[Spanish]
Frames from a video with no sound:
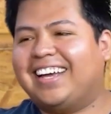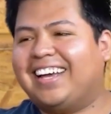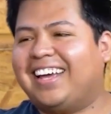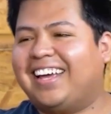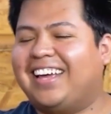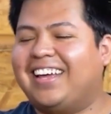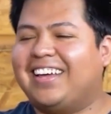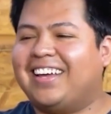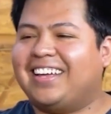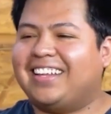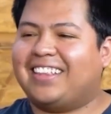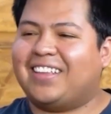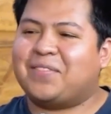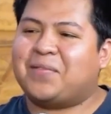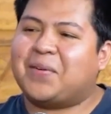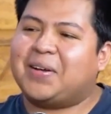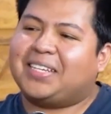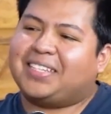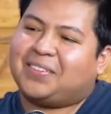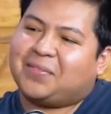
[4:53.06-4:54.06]

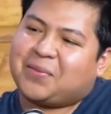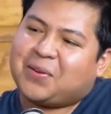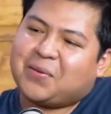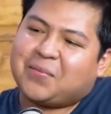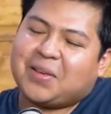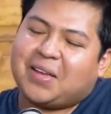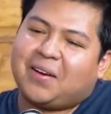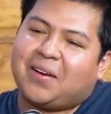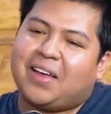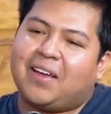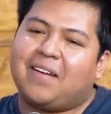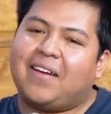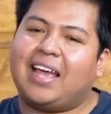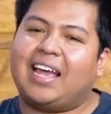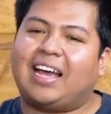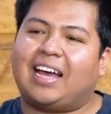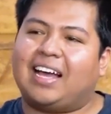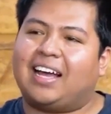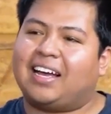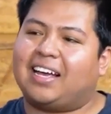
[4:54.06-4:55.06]
después vi un video de
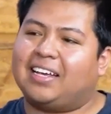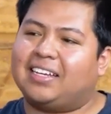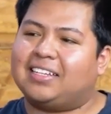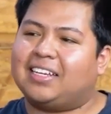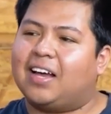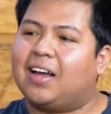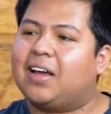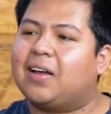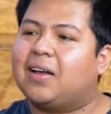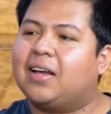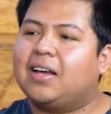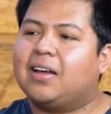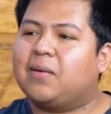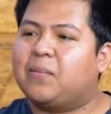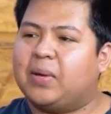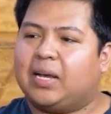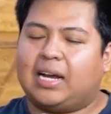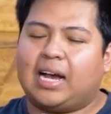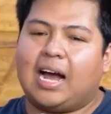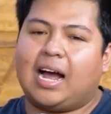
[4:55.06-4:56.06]
Benja que decía
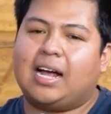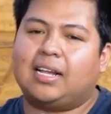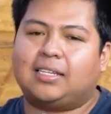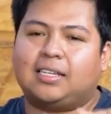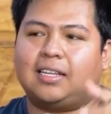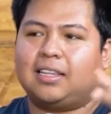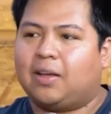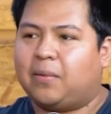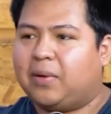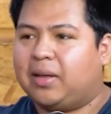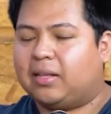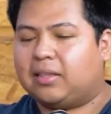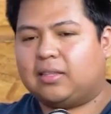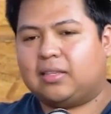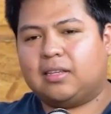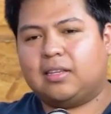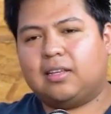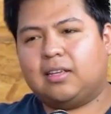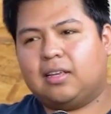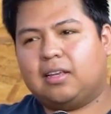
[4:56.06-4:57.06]
mi casa
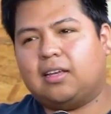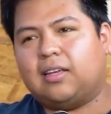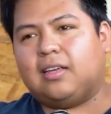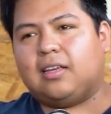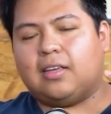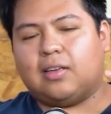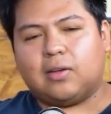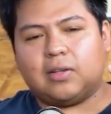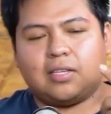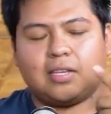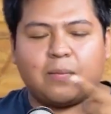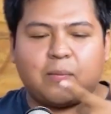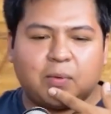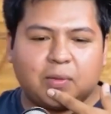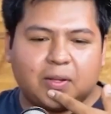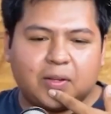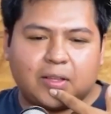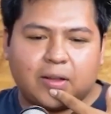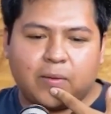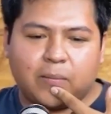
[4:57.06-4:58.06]
también. Y yo decía,
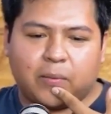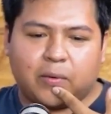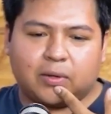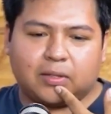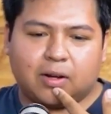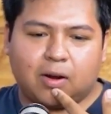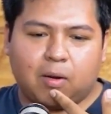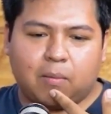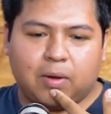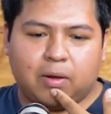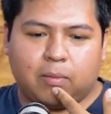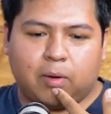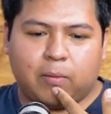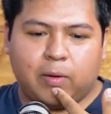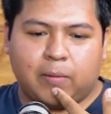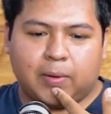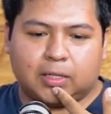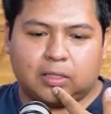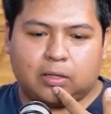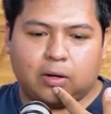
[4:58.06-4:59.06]
yo también puedo hacer lo mismo en
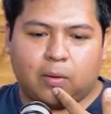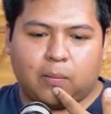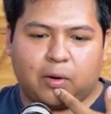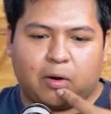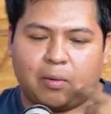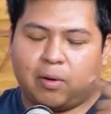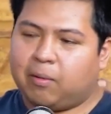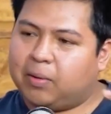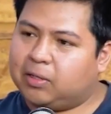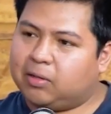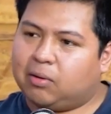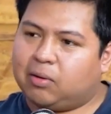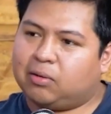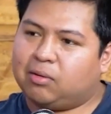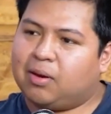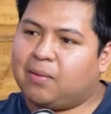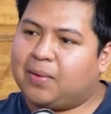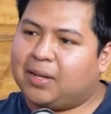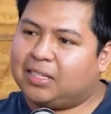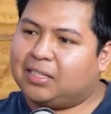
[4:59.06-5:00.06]
mi mansión, pero mi mansión no es
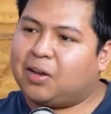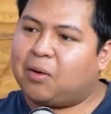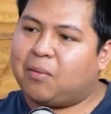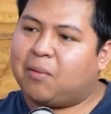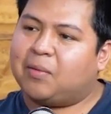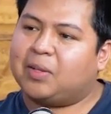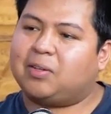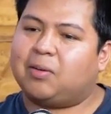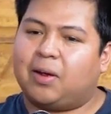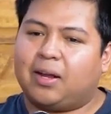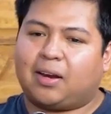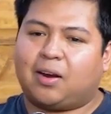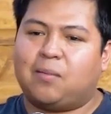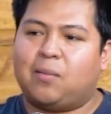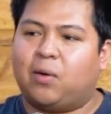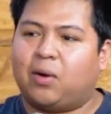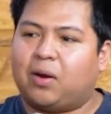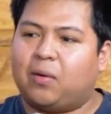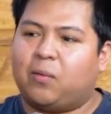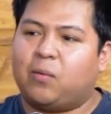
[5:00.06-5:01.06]
una mansión, mi mansión es
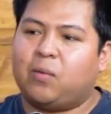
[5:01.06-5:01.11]
como que